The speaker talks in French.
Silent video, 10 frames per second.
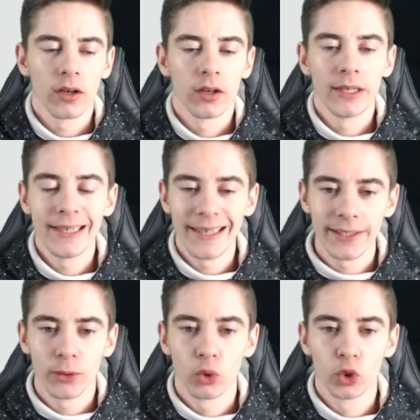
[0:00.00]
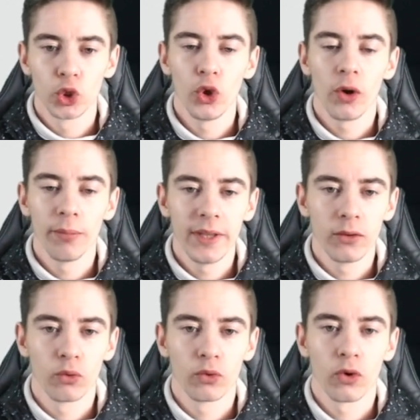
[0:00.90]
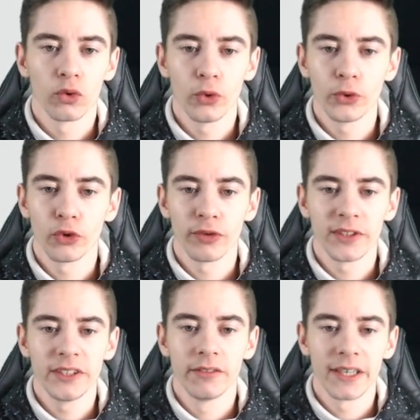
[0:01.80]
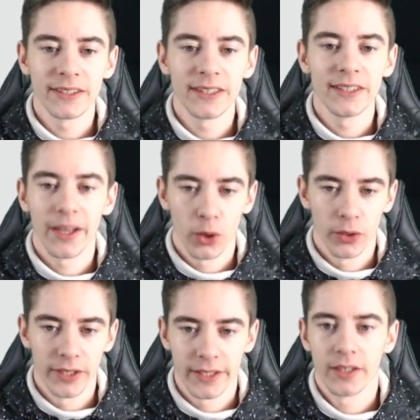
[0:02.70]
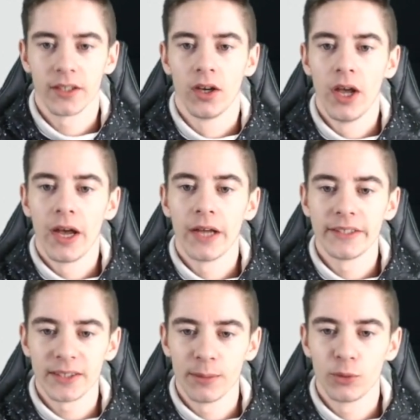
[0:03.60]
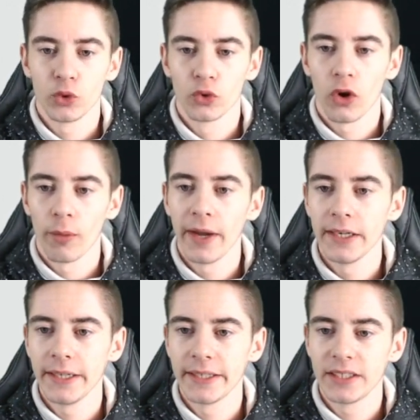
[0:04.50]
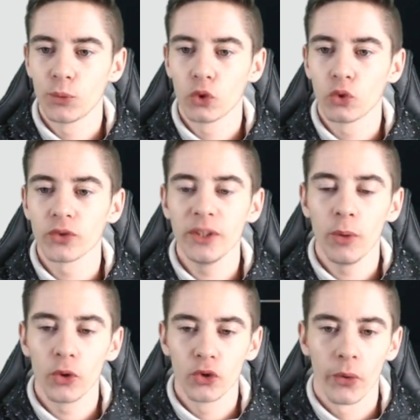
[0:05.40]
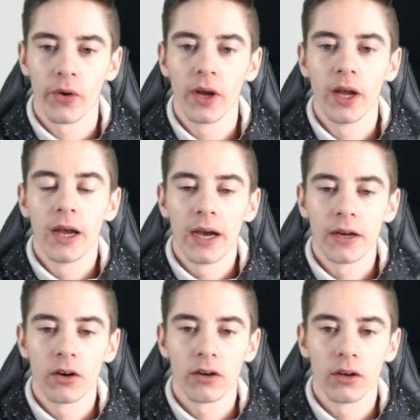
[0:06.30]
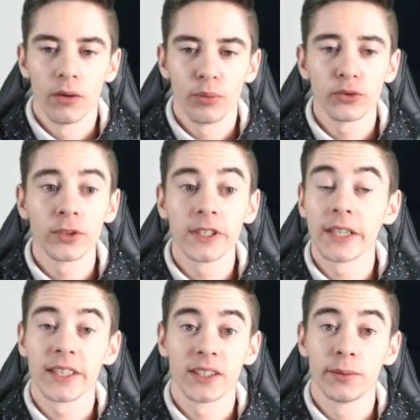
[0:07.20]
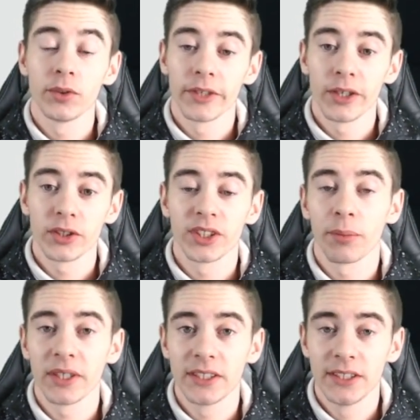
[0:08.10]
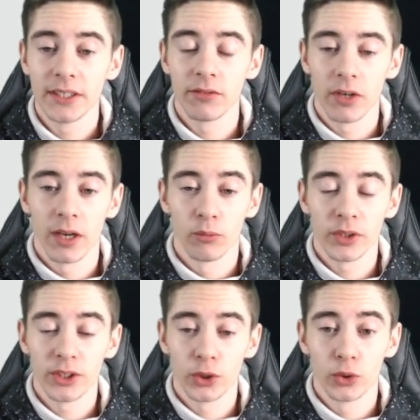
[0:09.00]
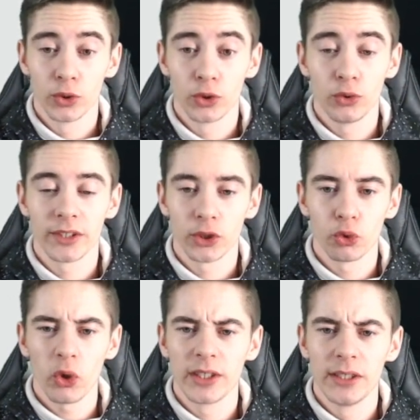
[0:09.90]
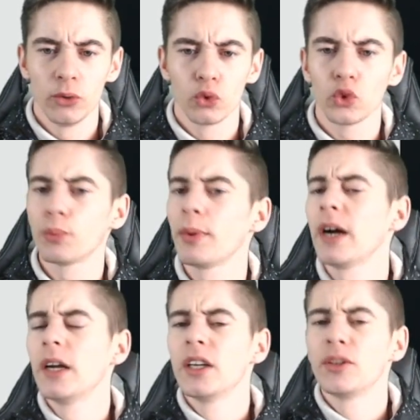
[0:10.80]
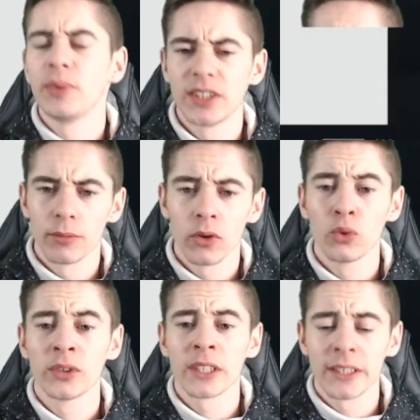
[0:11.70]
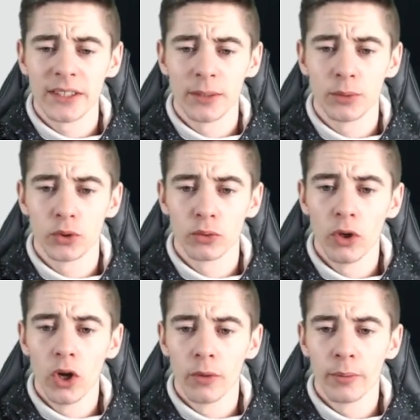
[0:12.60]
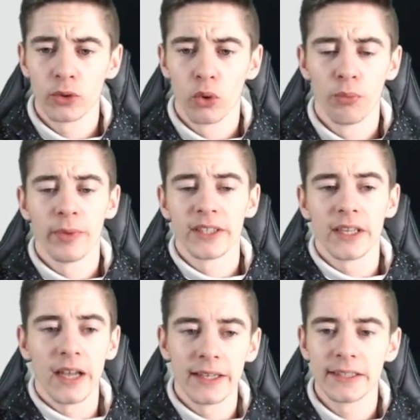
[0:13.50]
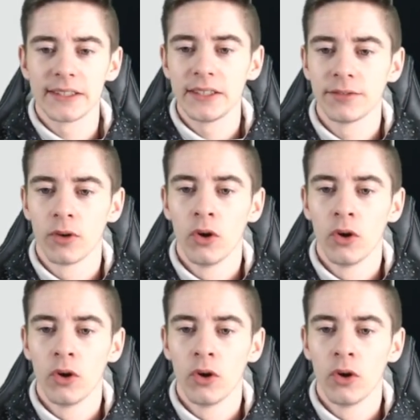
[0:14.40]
les latéraux, je leur mets donc en course offensive, rester derrière en attaque, interception normale et type de course débordement. Alors, pour tout ce qui est interception, d'ailleurs, je tiens à préciser, voilà, moi je suis un joueur qui ne touche pas spécialement aux interceptions parce qu'on peut mettre agressive